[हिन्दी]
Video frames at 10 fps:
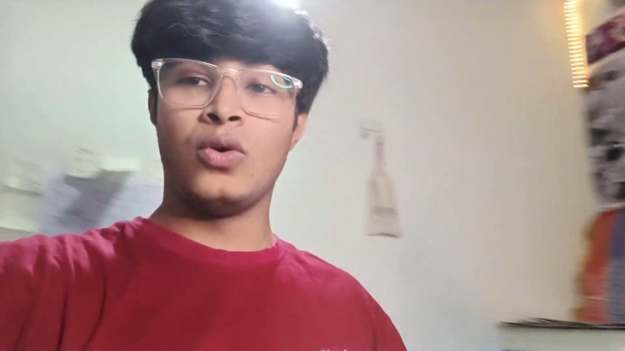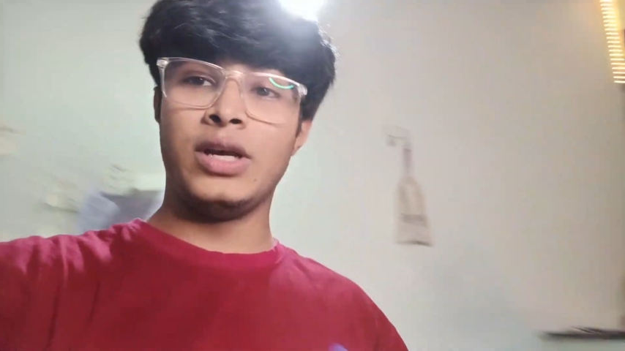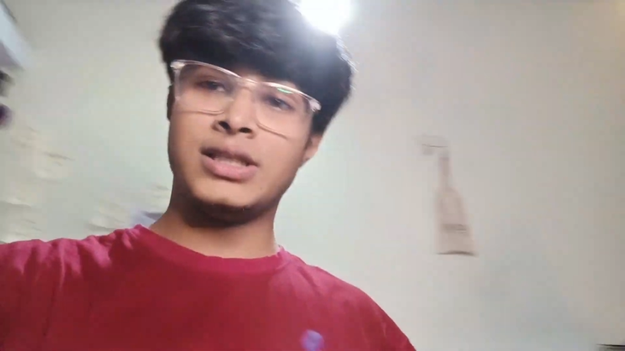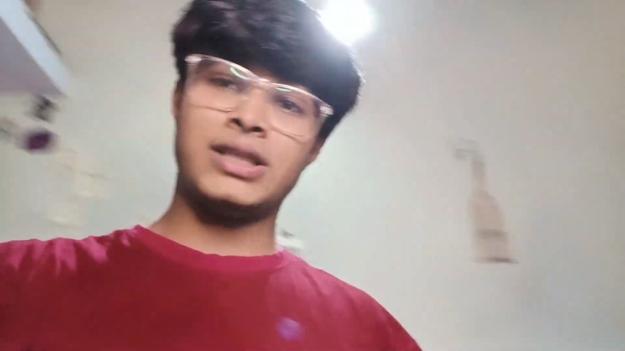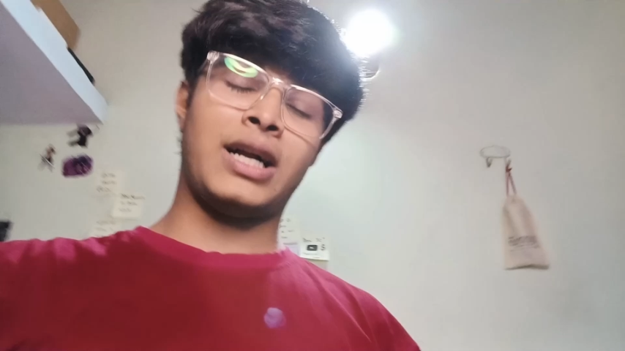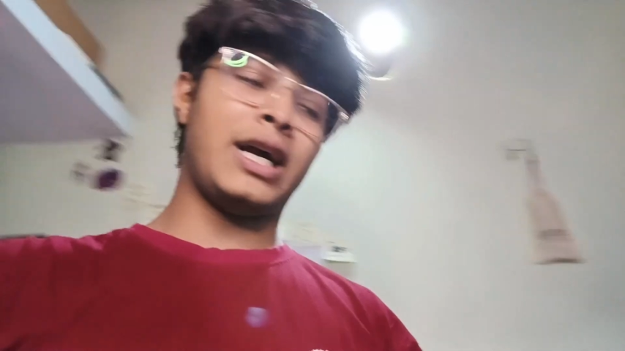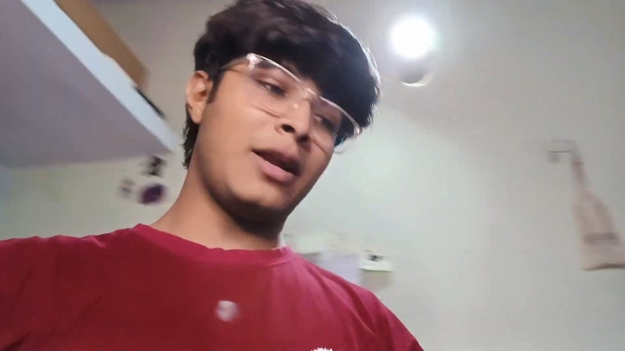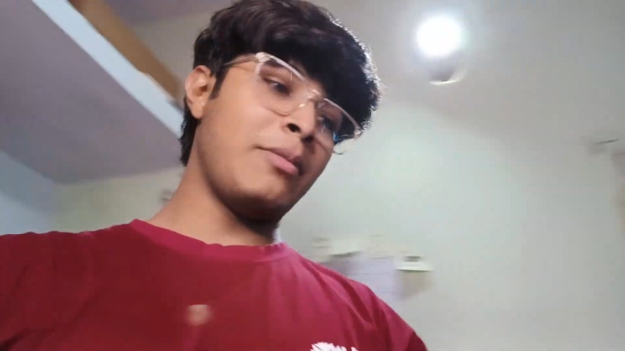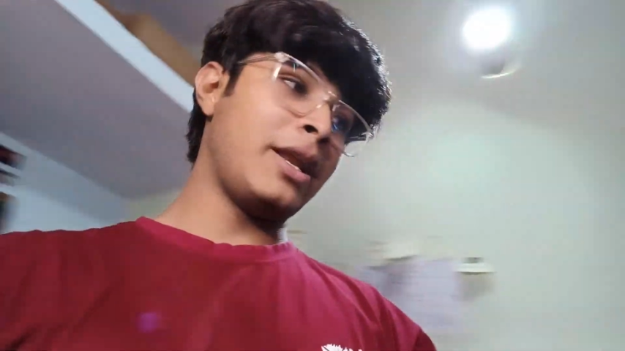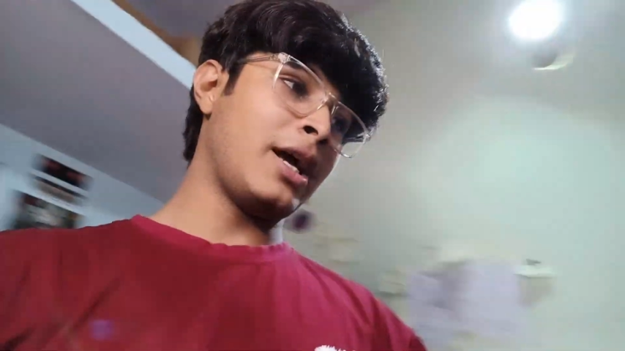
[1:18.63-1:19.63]
तो इस
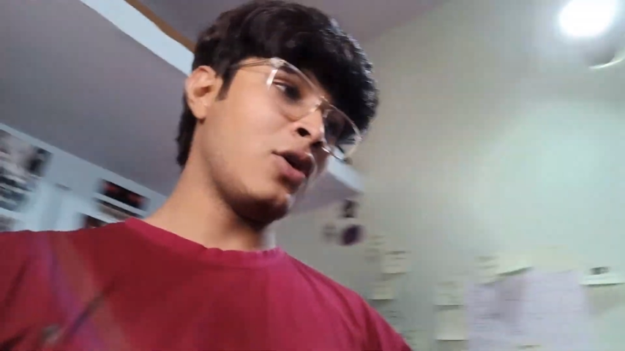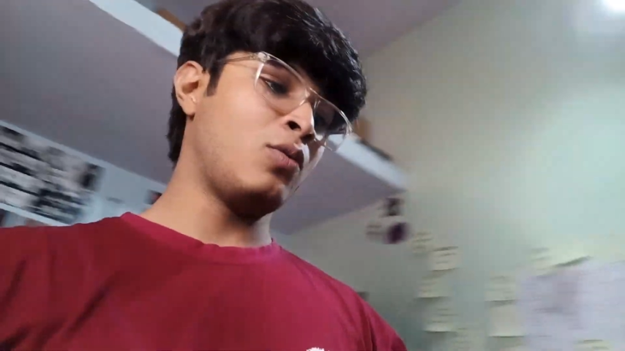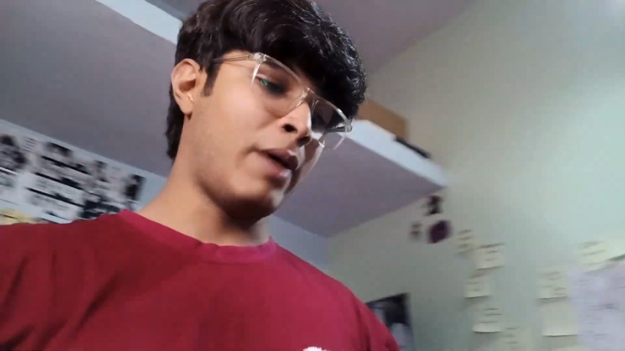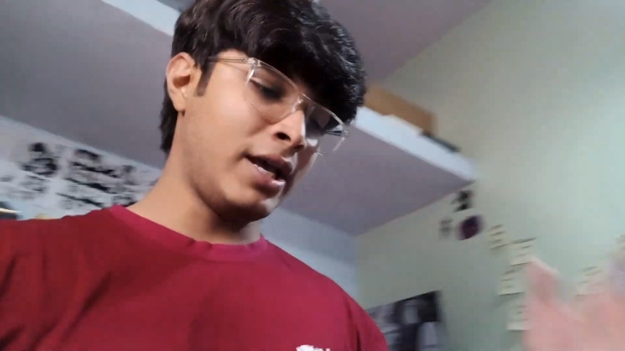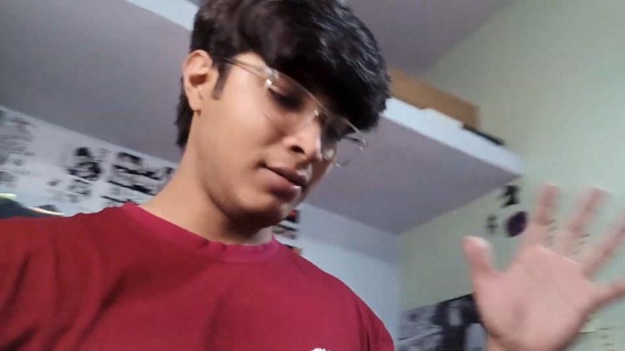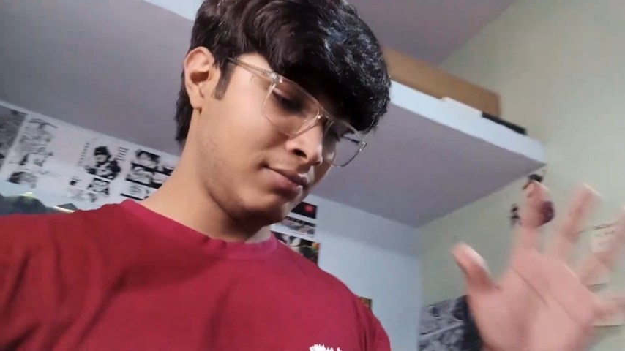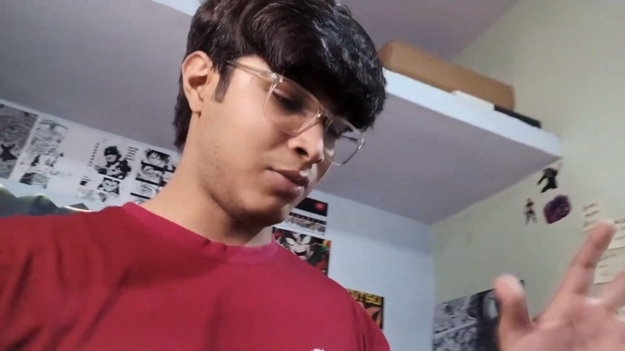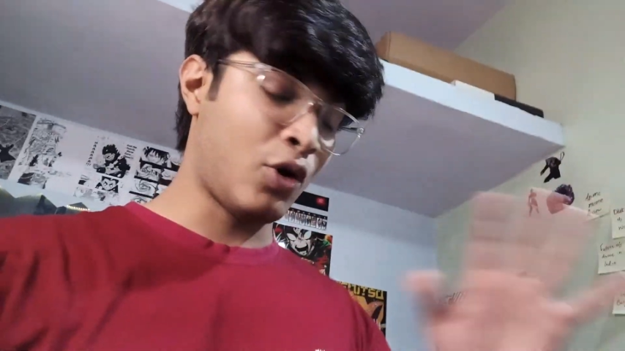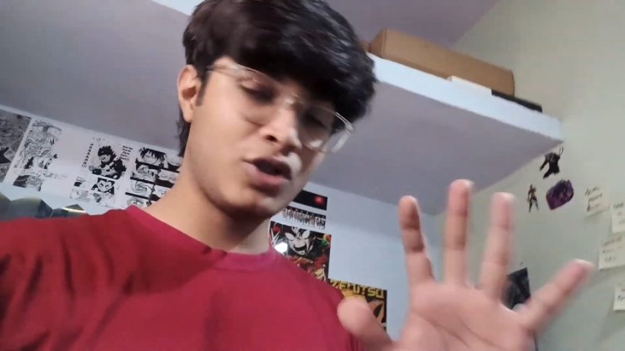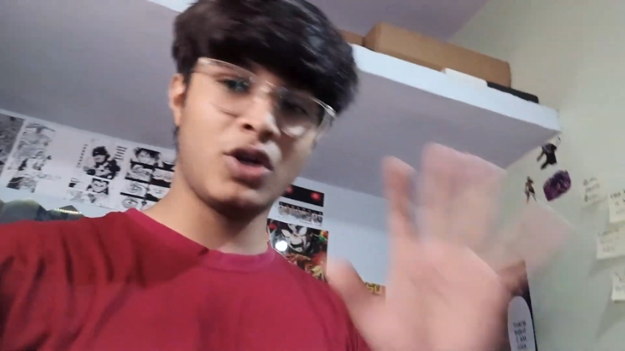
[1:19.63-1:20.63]
चक्कर में मैंने कहा भाई
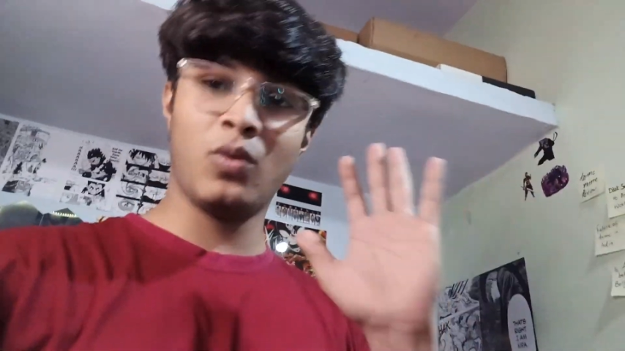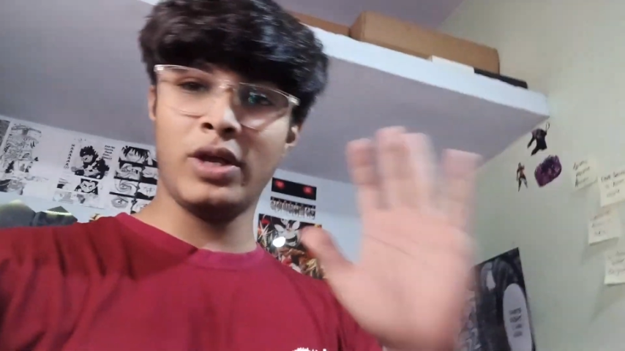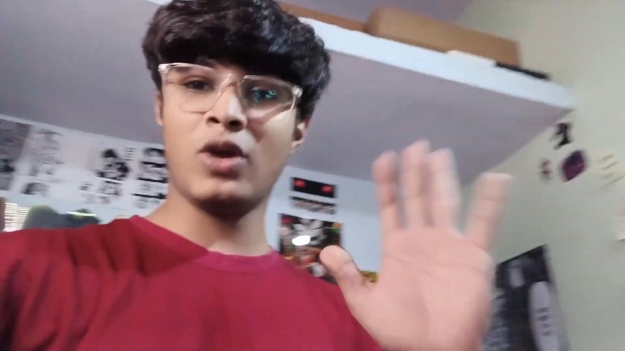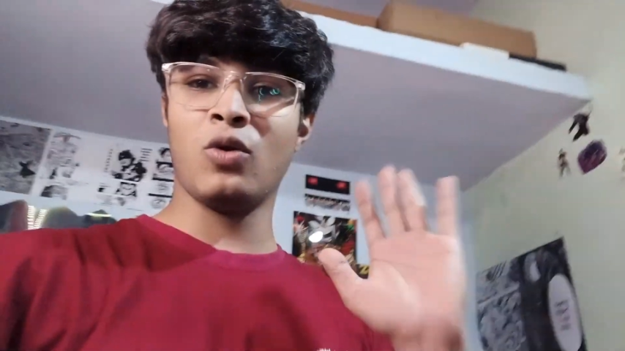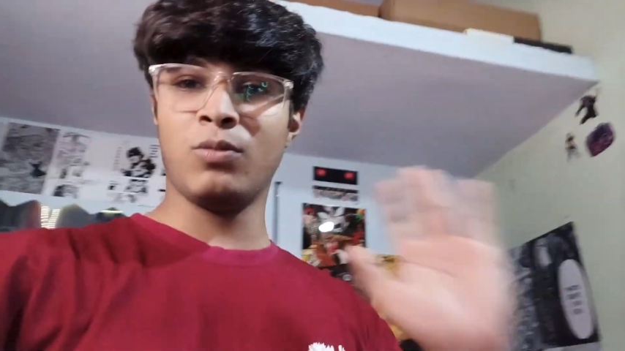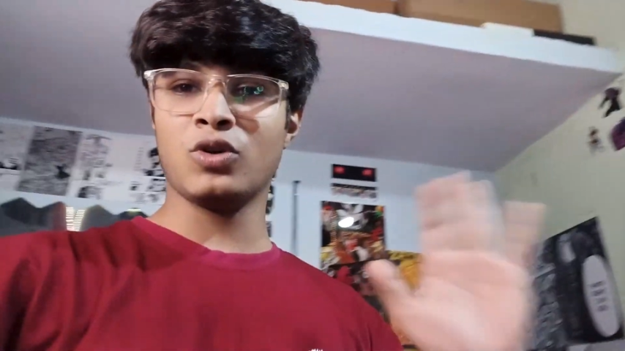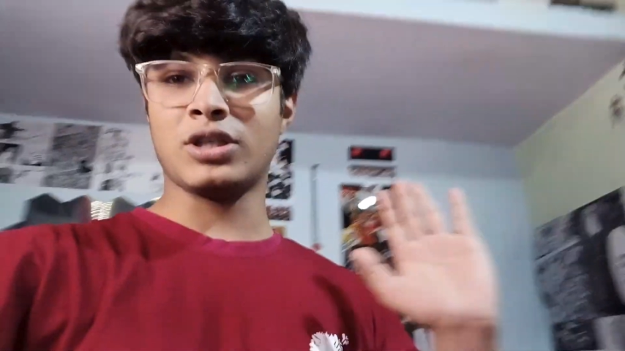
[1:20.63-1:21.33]
बहुत ज़रूरी है रूम